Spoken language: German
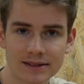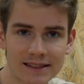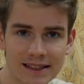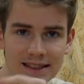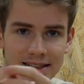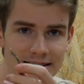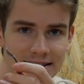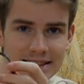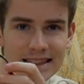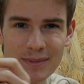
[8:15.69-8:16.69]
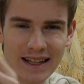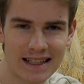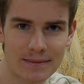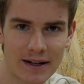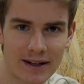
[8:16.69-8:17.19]
ne, sieht man
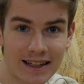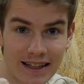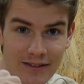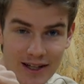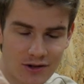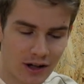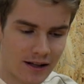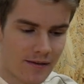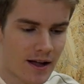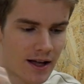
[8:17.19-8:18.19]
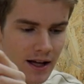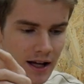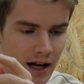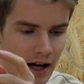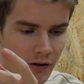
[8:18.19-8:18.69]
nichts mehr, eventuell.
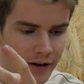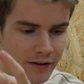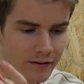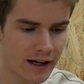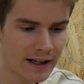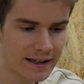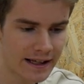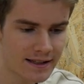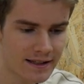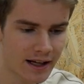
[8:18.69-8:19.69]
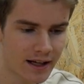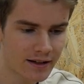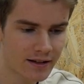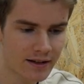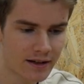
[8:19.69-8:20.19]
Auf jeden Fall denkt dran,